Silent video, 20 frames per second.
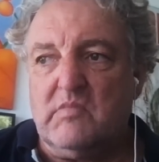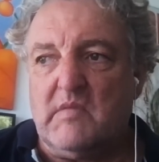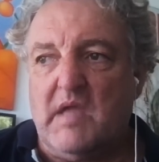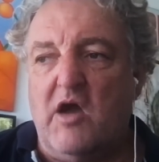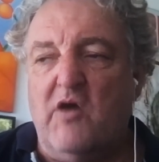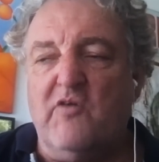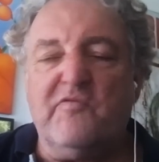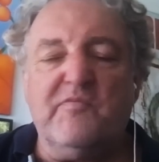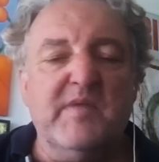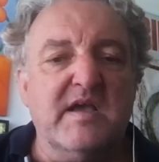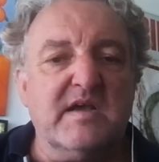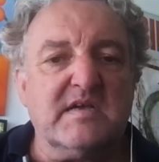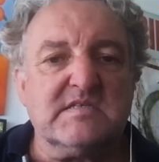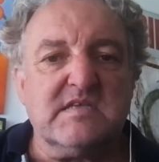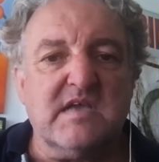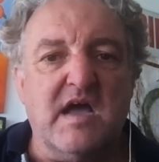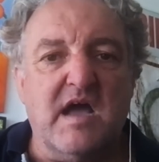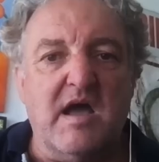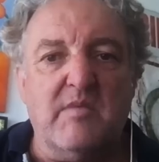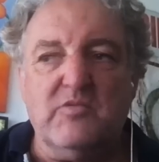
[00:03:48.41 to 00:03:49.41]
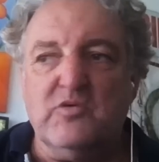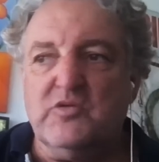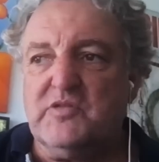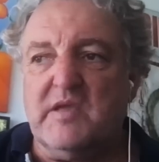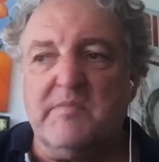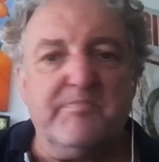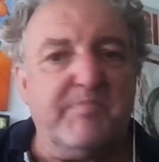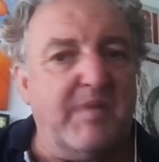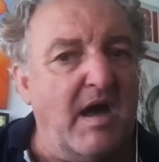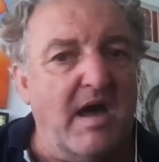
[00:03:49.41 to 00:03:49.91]
aufmerksam
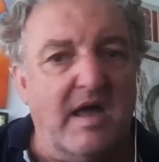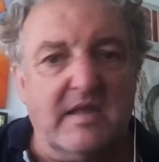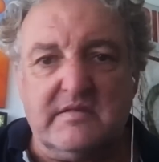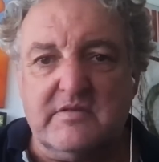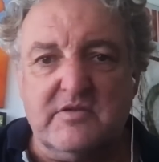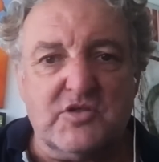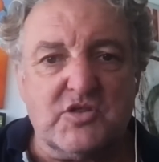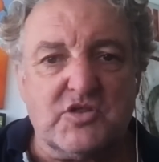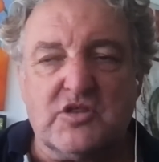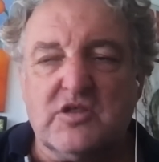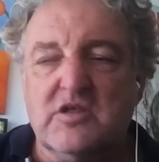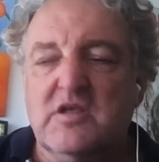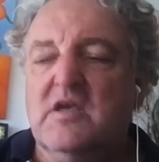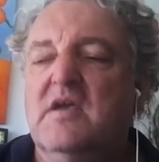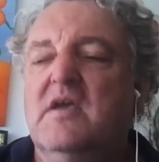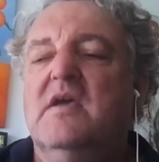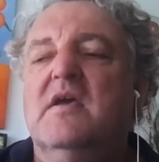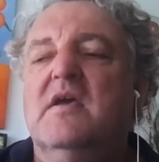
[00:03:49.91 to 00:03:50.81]
und empathisch.